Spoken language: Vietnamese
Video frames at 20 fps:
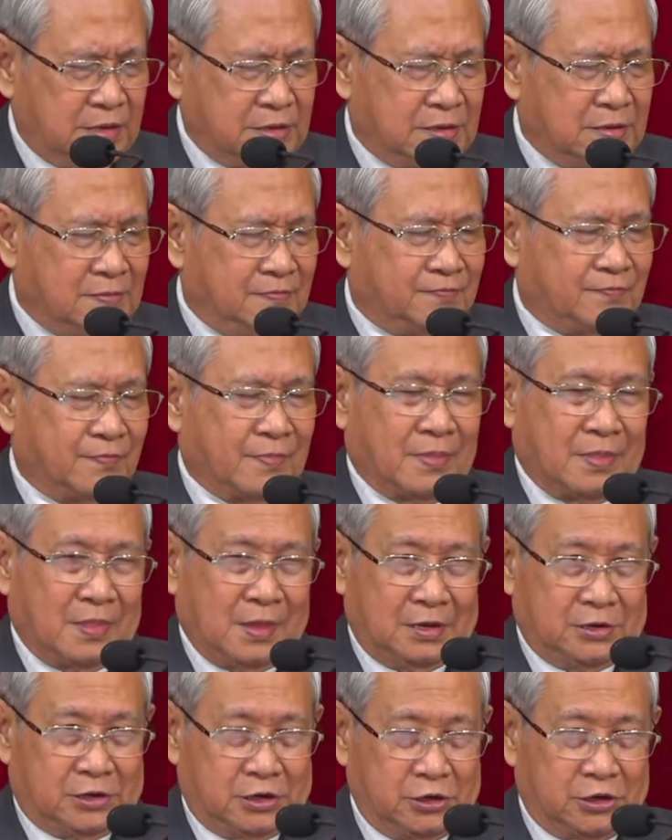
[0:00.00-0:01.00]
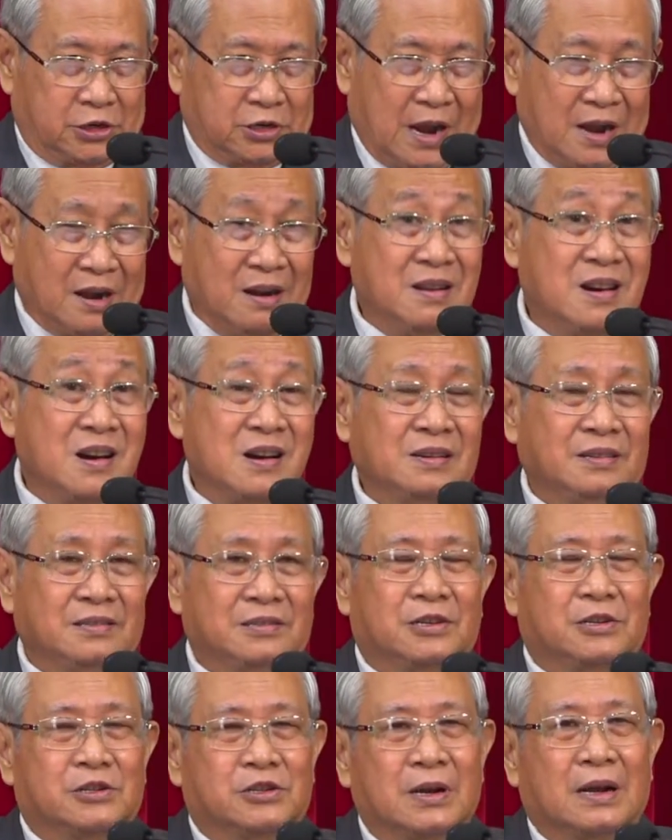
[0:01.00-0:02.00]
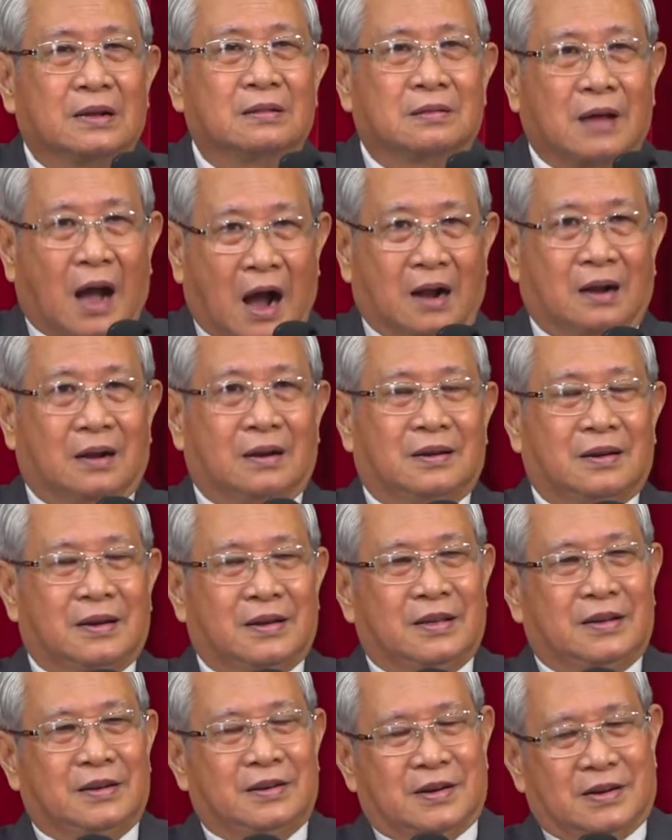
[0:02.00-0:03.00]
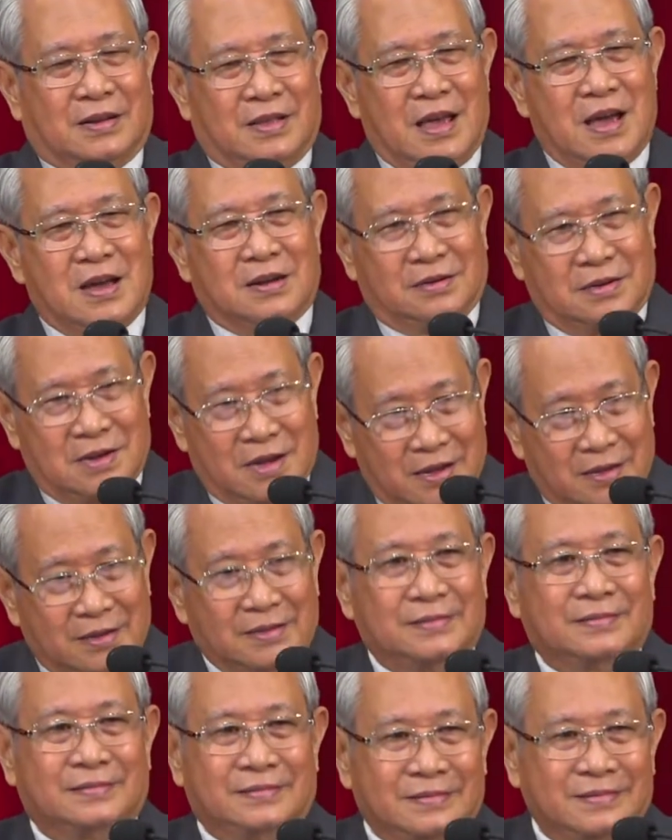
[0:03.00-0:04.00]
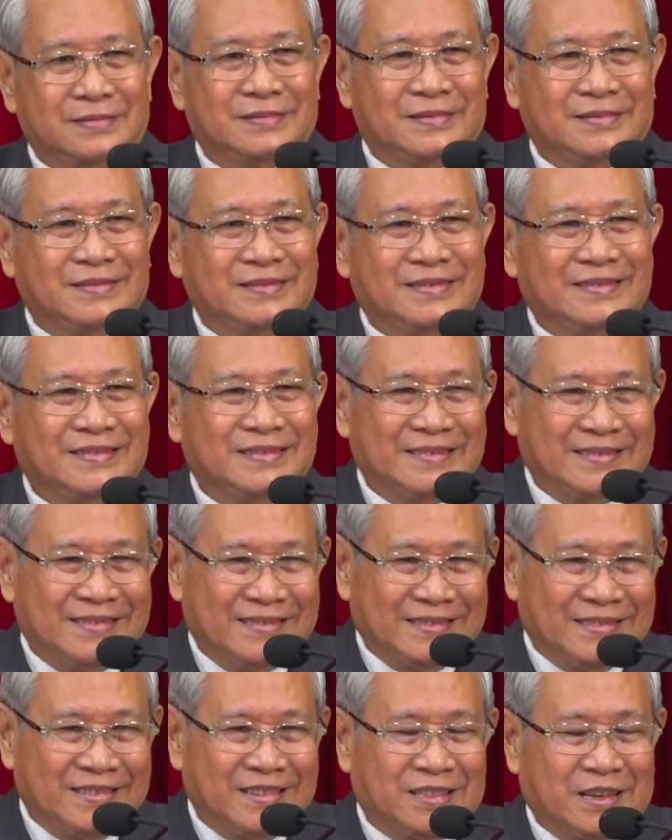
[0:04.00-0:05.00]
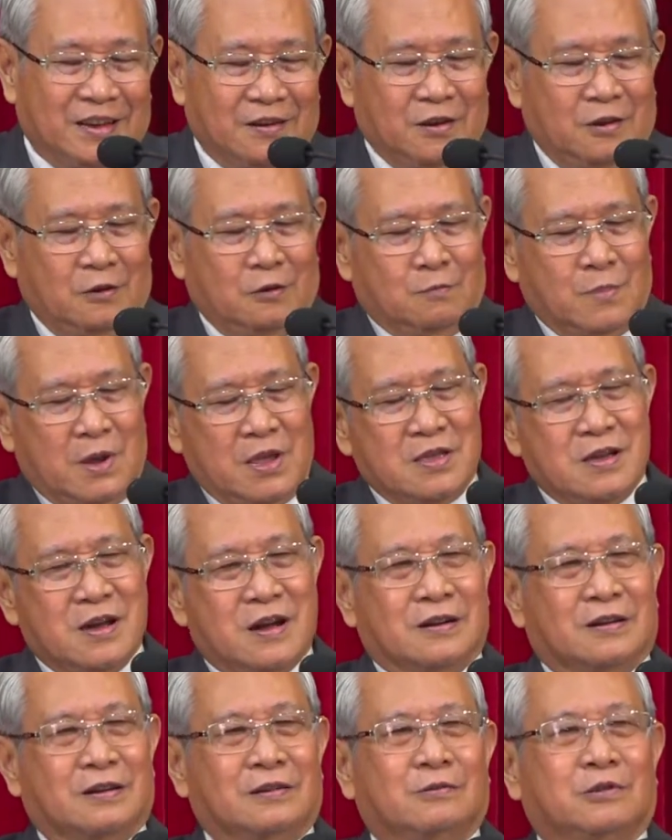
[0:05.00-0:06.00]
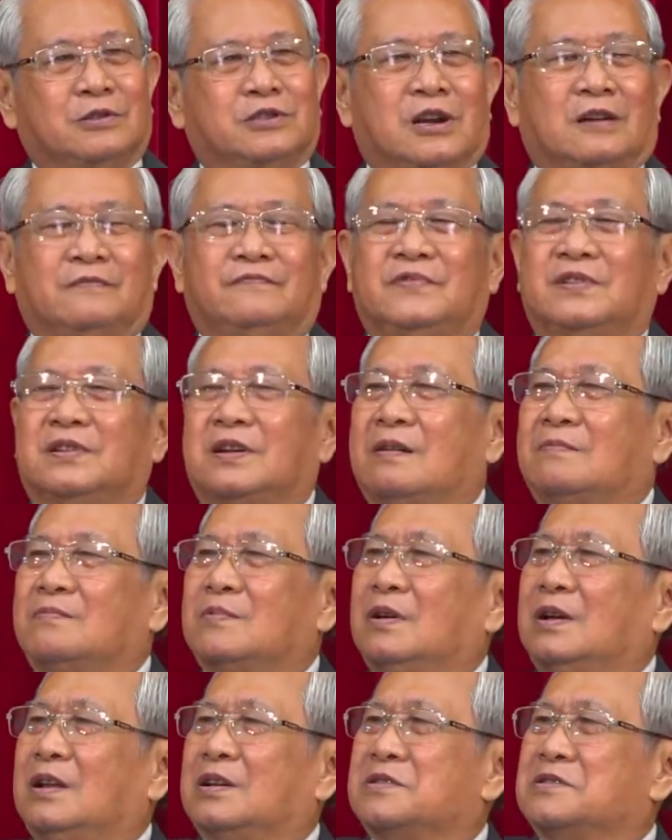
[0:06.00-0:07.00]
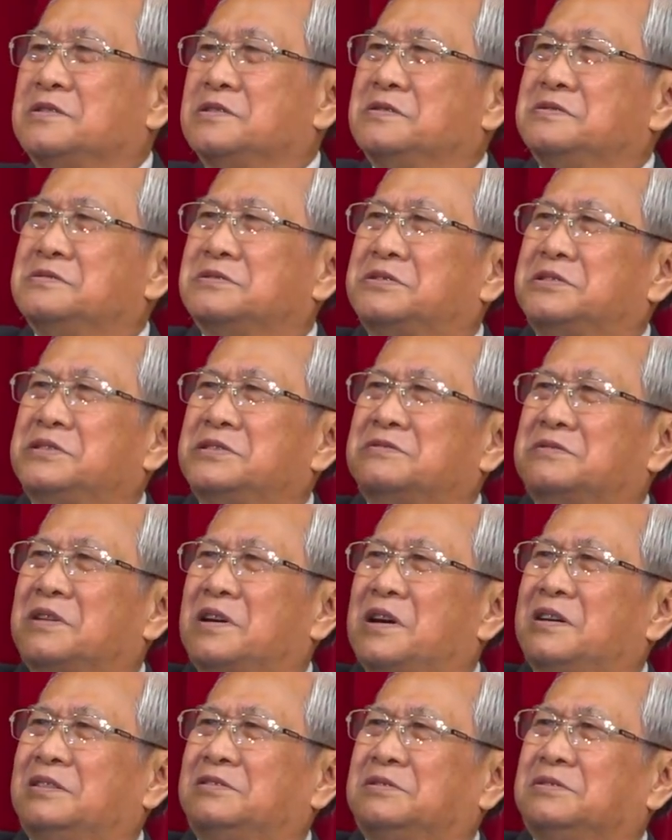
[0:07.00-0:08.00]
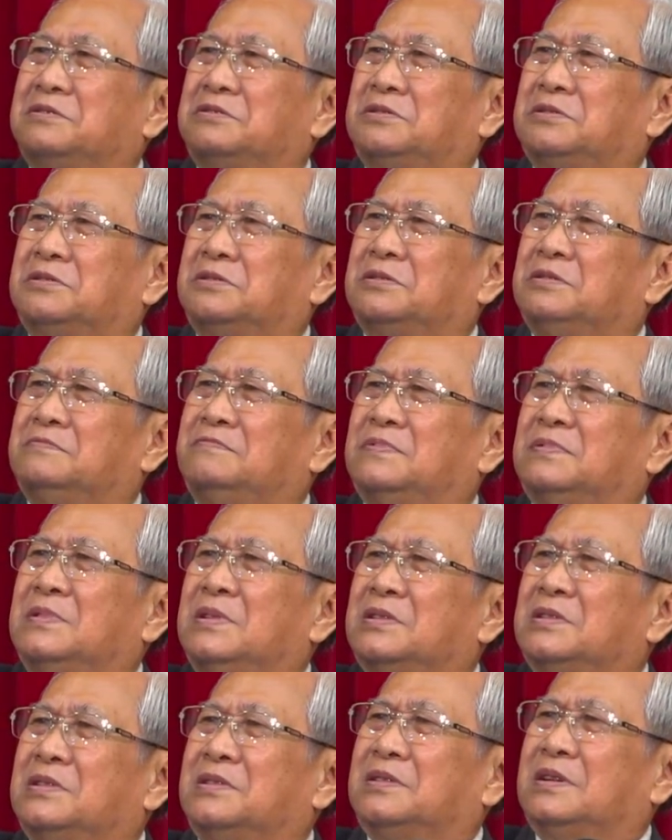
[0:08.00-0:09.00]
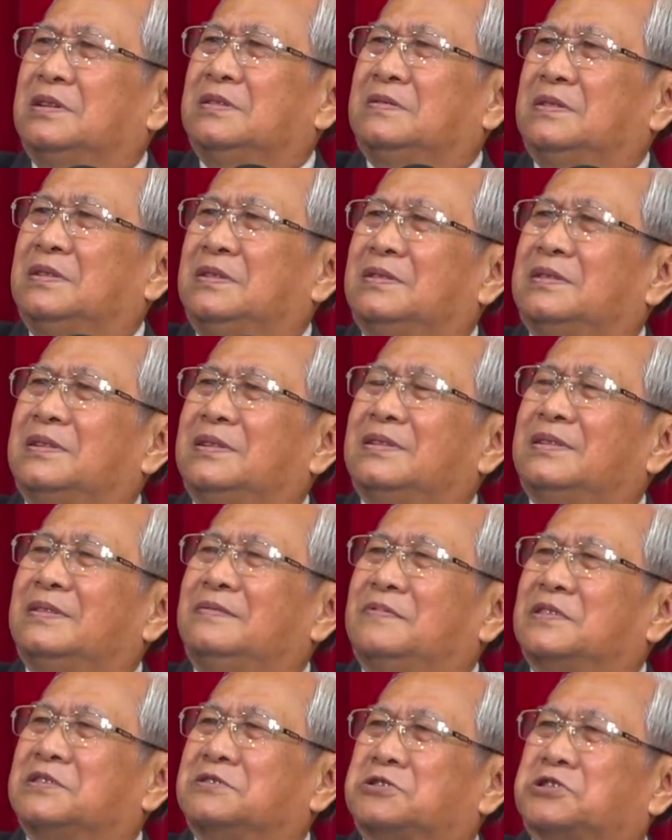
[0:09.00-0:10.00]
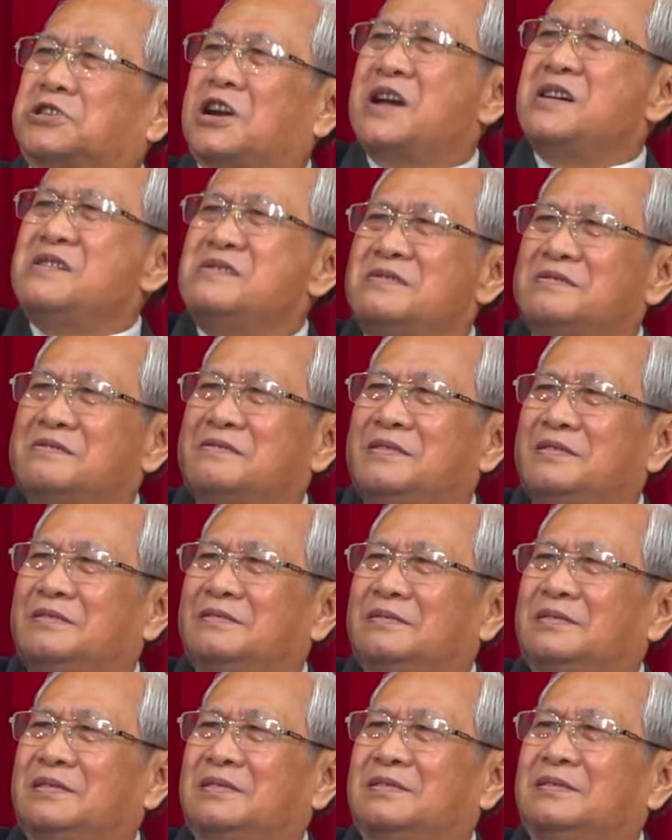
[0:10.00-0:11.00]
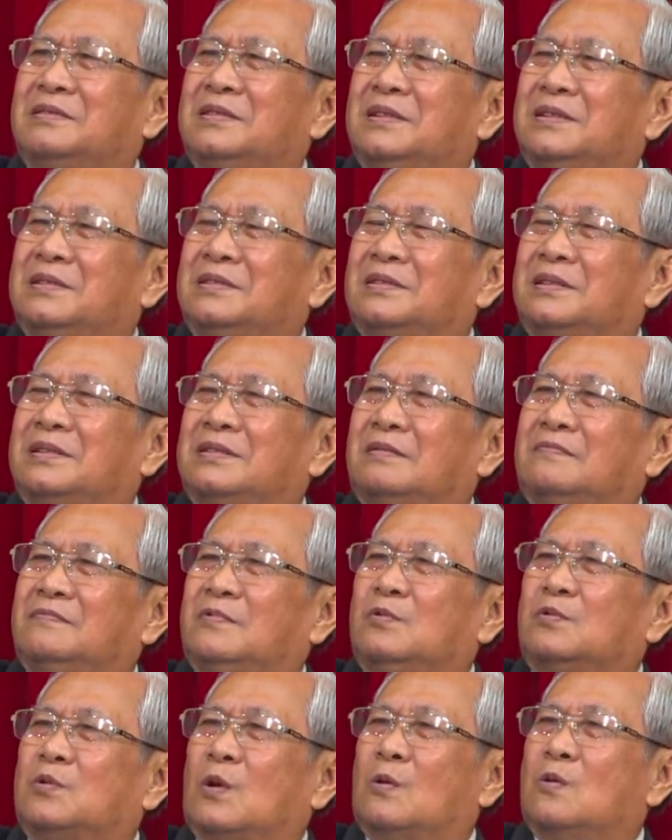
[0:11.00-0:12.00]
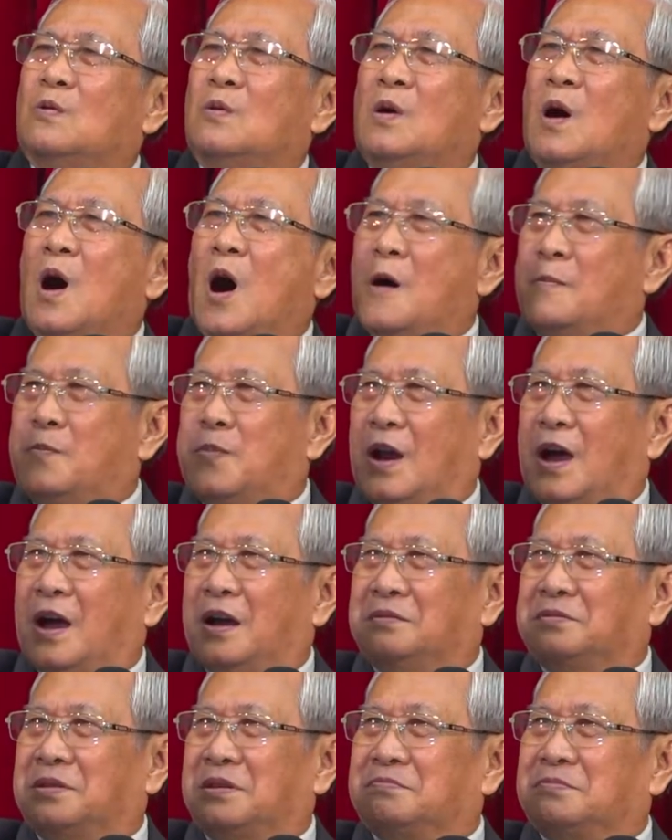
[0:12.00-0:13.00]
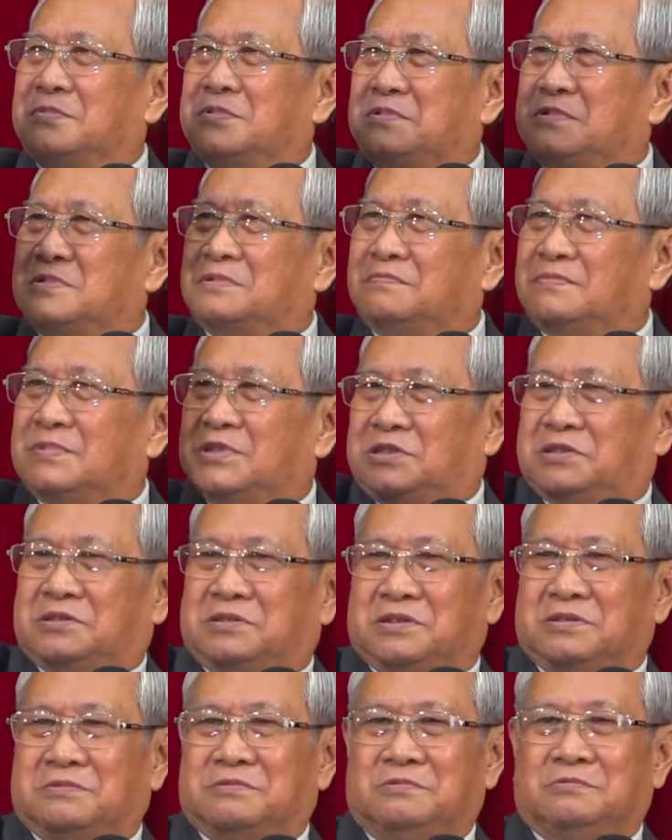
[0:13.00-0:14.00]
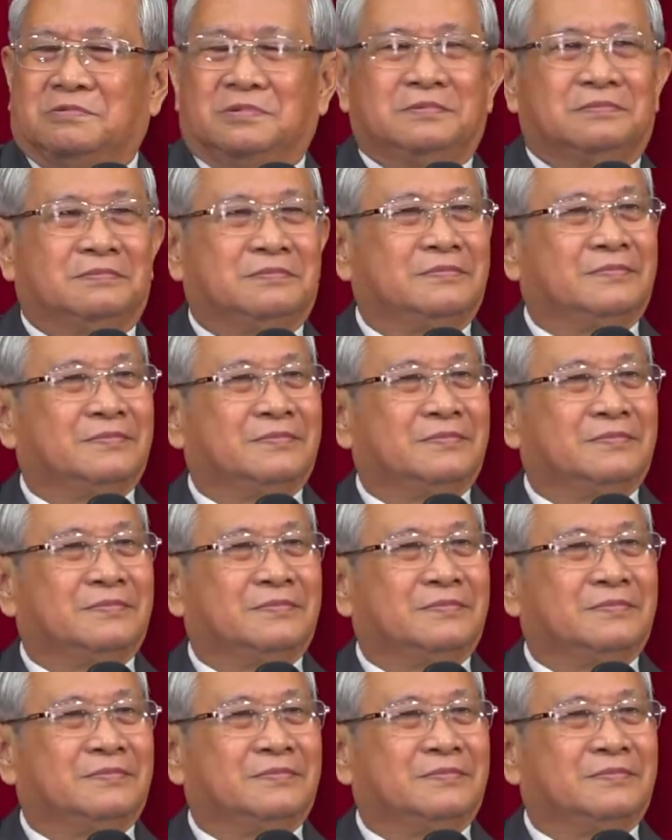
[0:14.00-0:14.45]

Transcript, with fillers: Christ là sự sáng lớn, sự sáng thật khi đến trần gian này. Người ta nói lúc bây giờ cái ngôi sao phương đông đó là những cái thiên thể, những, những, cái, những cái, cái, cái, cái vầng sáng ở trên ở trong vũ trụ hợp lại thành con đường dịch xuống.